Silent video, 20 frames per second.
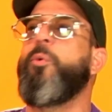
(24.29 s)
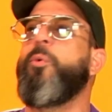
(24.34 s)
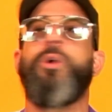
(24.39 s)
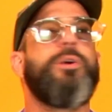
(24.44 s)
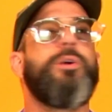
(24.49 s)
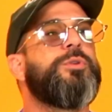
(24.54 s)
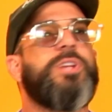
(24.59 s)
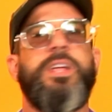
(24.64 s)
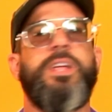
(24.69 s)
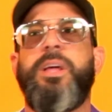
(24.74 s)

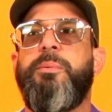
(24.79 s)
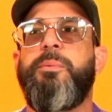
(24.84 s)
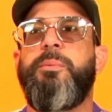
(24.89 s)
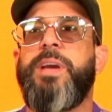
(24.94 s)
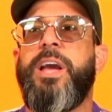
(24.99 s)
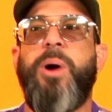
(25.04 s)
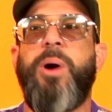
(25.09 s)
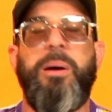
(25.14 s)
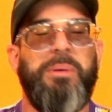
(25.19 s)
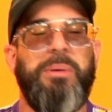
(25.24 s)
ustedes
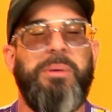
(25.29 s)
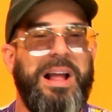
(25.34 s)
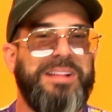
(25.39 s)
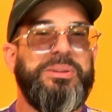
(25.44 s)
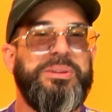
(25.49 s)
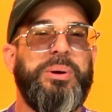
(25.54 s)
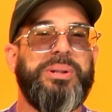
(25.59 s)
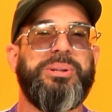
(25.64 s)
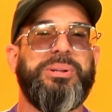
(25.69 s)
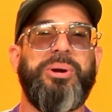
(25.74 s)
vieron hablando
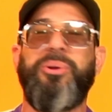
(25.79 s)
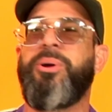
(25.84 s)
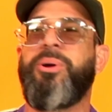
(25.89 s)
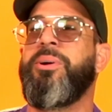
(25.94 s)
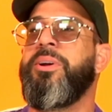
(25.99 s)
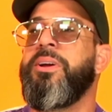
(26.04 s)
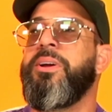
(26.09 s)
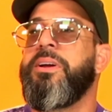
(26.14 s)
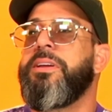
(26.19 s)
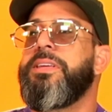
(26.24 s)
de todo
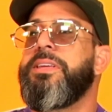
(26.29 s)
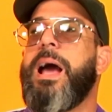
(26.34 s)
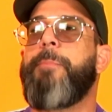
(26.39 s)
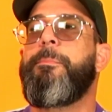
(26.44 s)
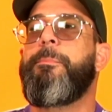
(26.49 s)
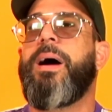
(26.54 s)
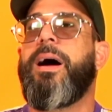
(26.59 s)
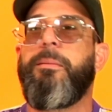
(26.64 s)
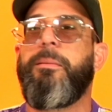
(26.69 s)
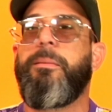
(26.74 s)
ya
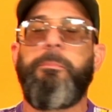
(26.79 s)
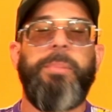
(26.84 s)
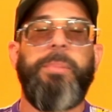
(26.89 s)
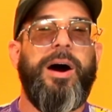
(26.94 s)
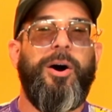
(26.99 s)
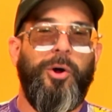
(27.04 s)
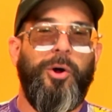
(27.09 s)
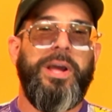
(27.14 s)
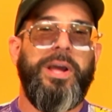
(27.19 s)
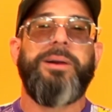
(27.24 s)
para
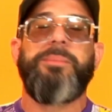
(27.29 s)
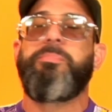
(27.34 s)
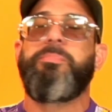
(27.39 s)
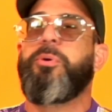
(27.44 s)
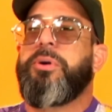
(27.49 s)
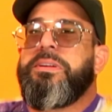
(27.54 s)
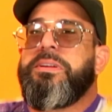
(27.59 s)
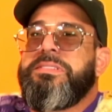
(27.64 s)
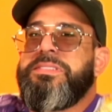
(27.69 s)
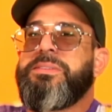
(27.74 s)
joder,
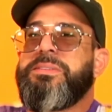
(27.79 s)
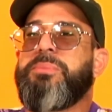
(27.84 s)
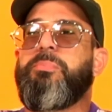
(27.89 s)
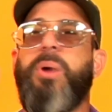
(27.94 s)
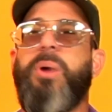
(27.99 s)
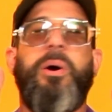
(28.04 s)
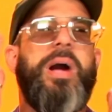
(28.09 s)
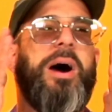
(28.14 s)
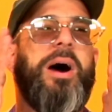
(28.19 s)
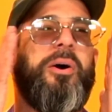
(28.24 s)
porque si
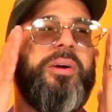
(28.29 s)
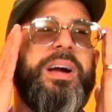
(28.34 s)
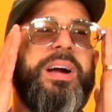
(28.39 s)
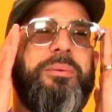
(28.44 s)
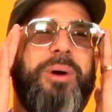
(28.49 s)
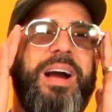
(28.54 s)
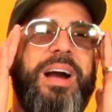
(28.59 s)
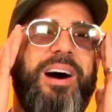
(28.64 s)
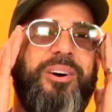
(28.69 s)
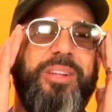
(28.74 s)
voy a joder,
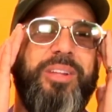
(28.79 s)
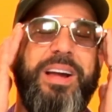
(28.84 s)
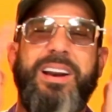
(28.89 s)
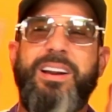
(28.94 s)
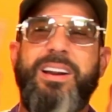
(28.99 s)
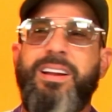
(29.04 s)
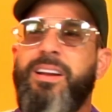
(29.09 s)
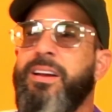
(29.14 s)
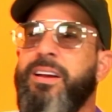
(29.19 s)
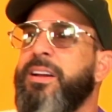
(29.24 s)
voy a joder.
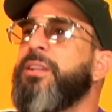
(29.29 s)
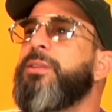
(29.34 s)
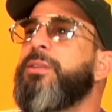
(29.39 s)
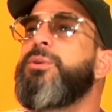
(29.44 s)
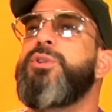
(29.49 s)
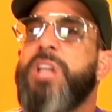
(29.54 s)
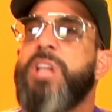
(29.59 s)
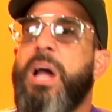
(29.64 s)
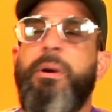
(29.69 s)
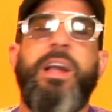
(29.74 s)
Tú
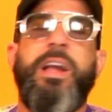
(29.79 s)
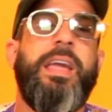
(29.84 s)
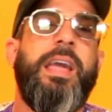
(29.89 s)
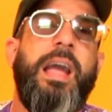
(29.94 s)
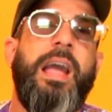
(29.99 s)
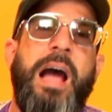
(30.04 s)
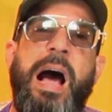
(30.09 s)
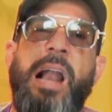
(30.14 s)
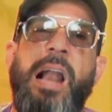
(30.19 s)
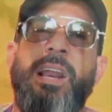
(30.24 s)
sabes que
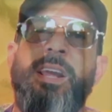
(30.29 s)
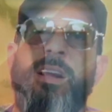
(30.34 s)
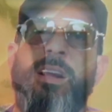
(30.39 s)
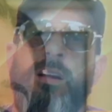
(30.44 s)
Ali,